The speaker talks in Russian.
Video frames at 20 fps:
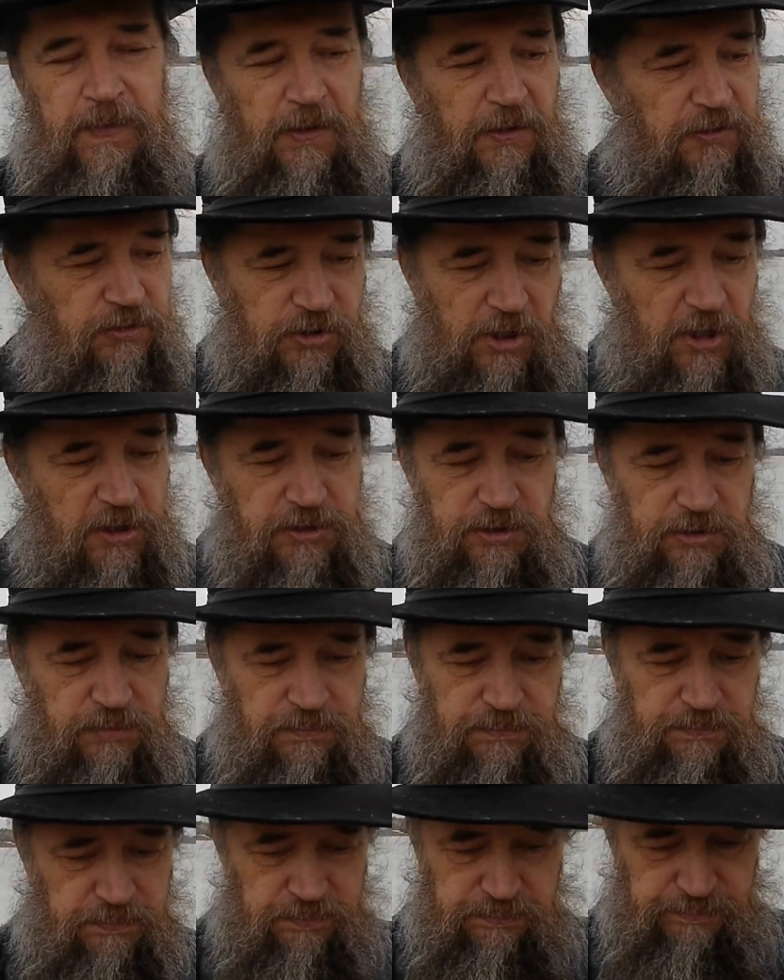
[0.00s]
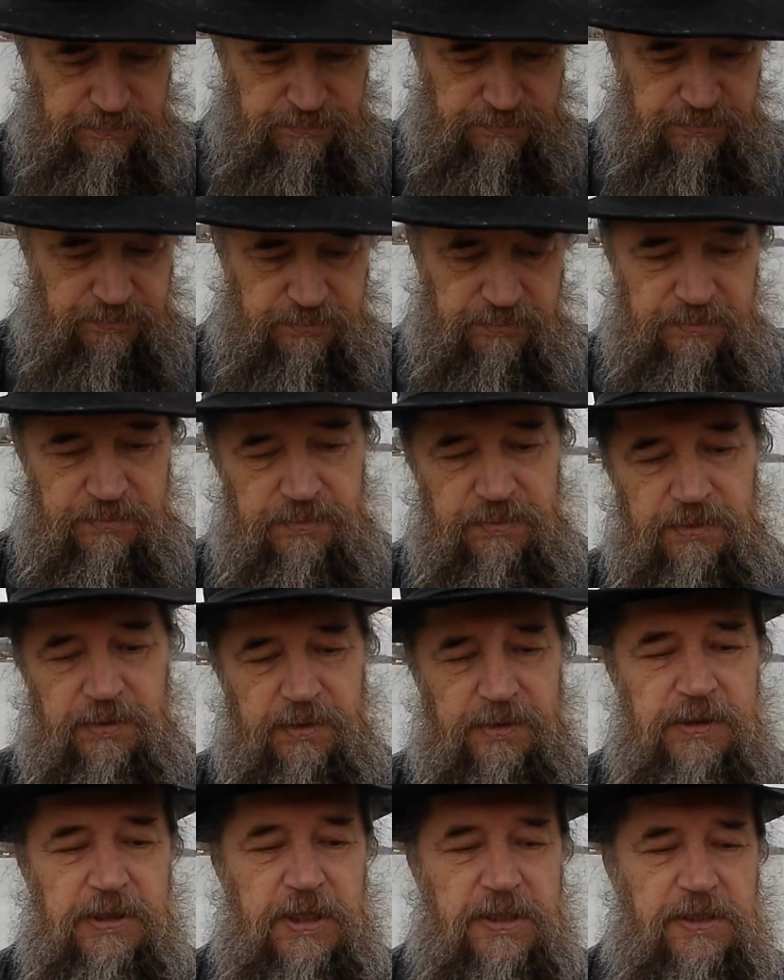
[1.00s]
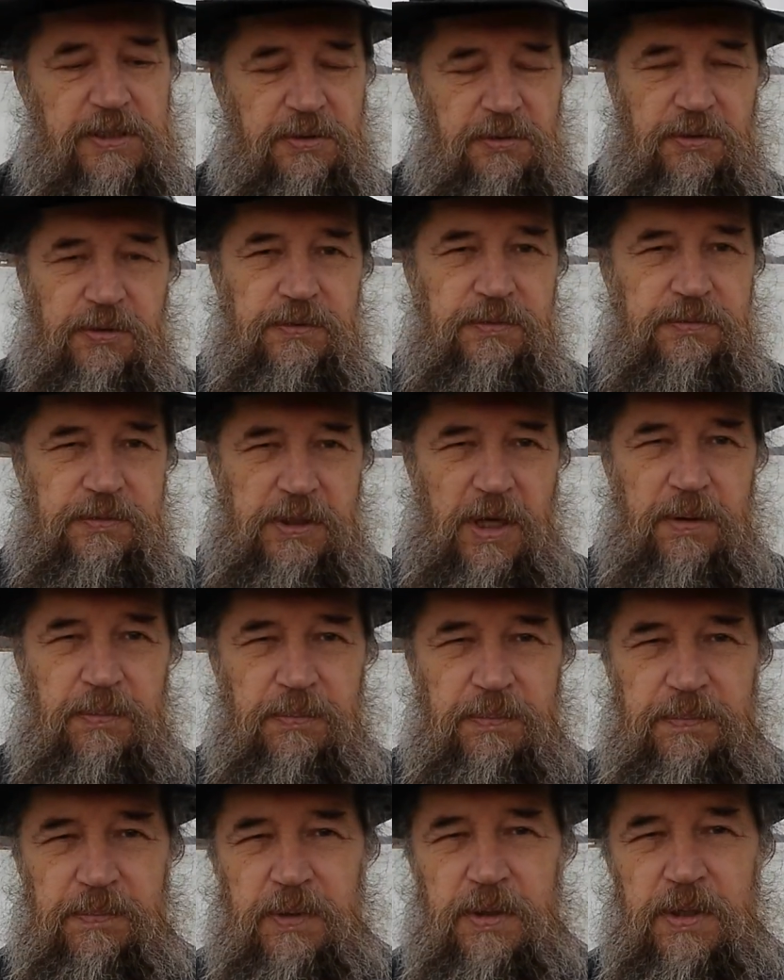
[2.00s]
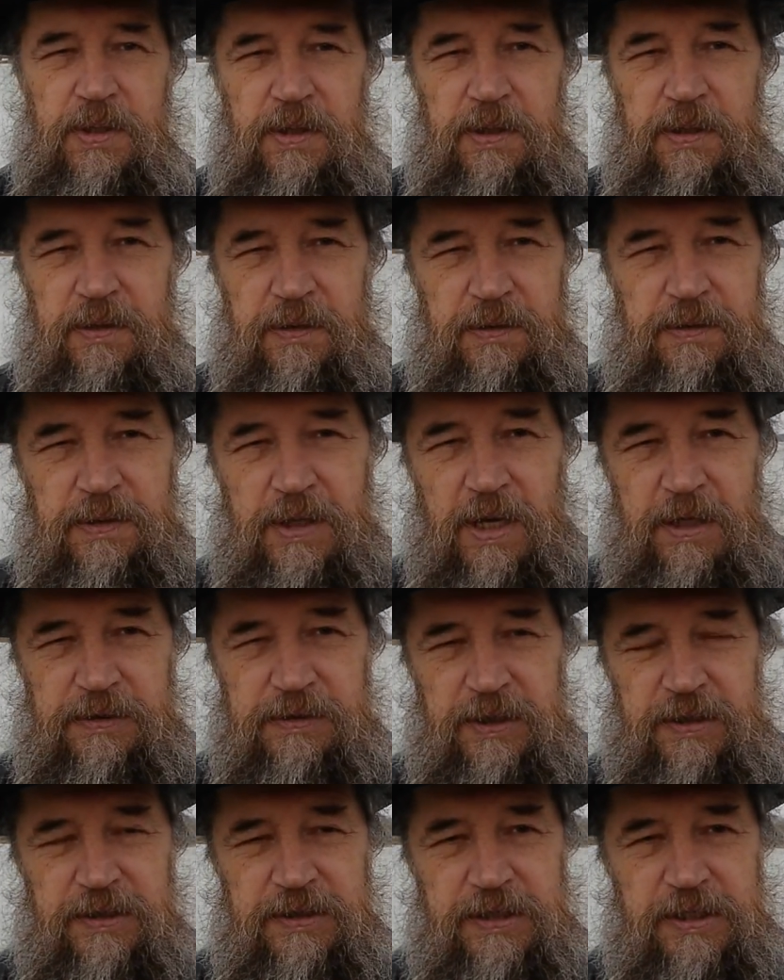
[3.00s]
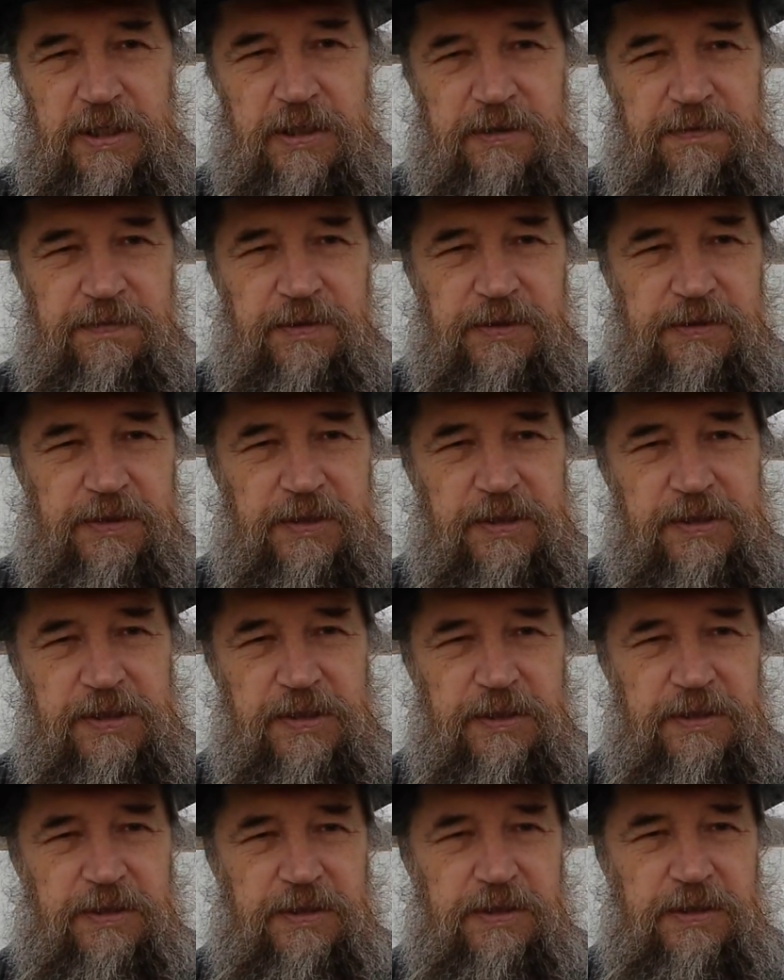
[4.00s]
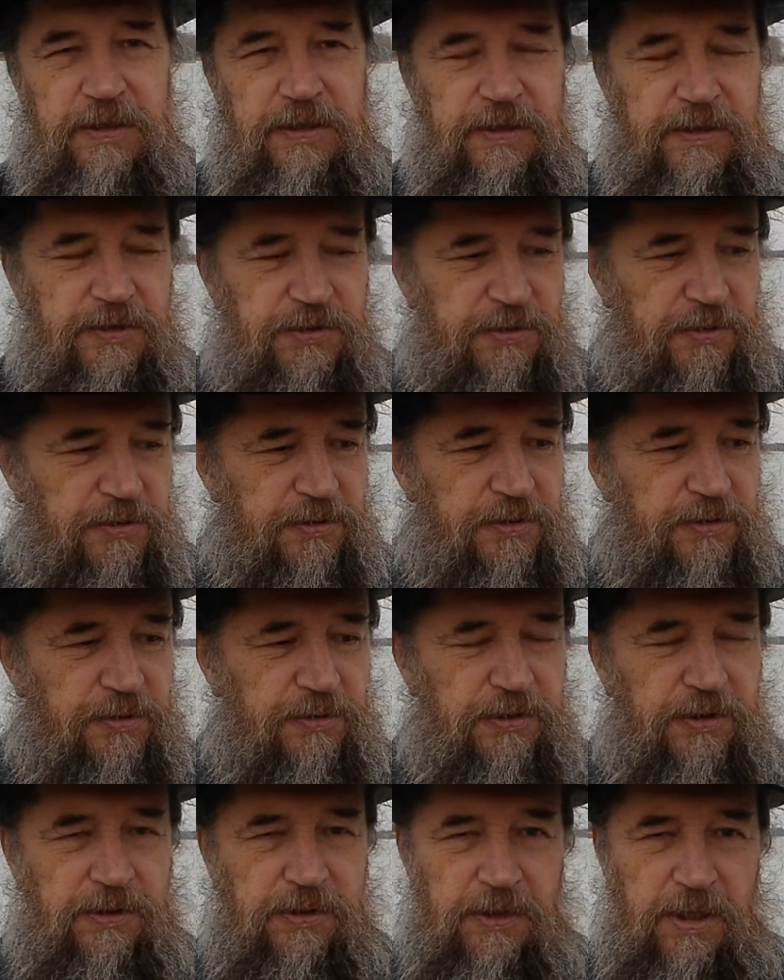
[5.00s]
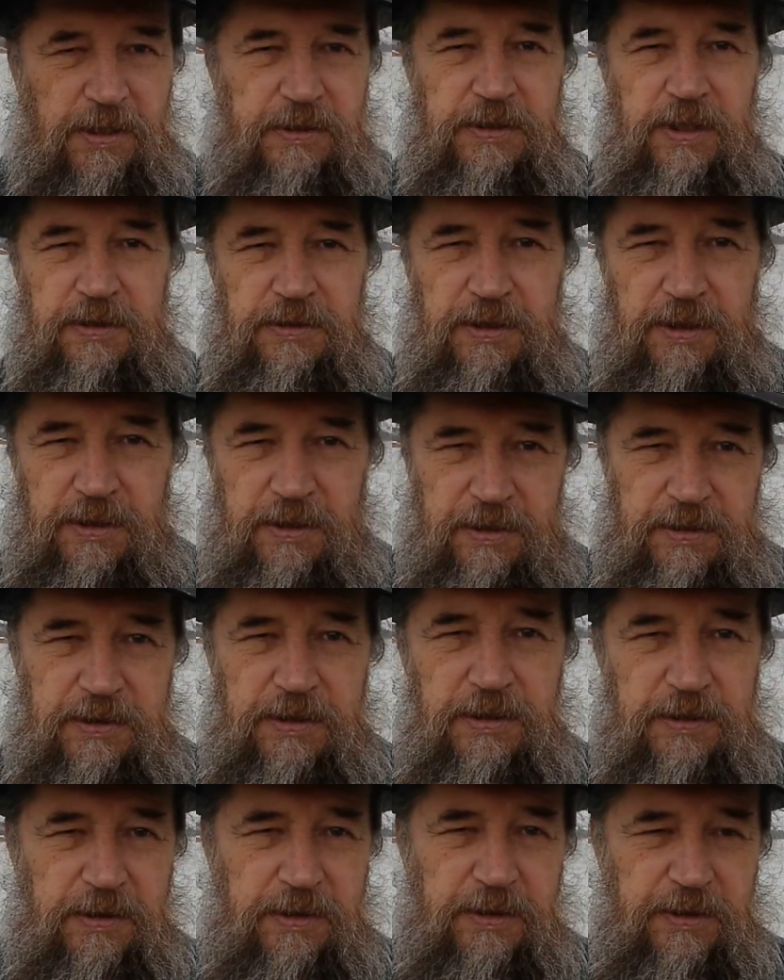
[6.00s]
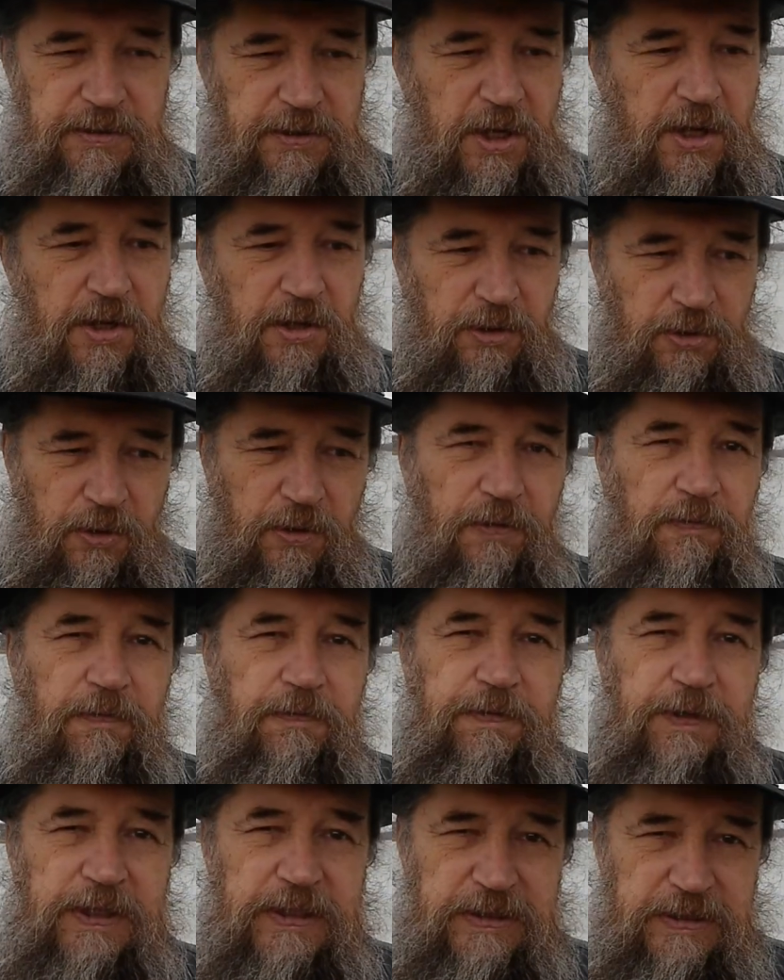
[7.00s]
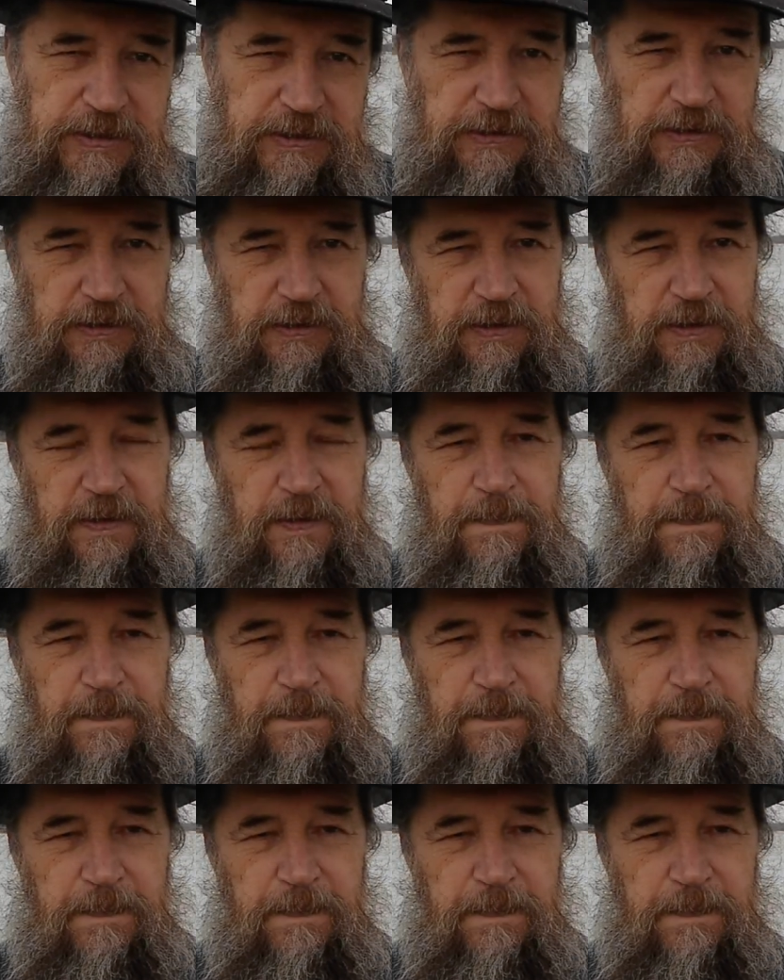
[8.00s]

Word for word: Даже если он там как-то к церкви относился или еще что-то, когда-то ходил, или он вышел.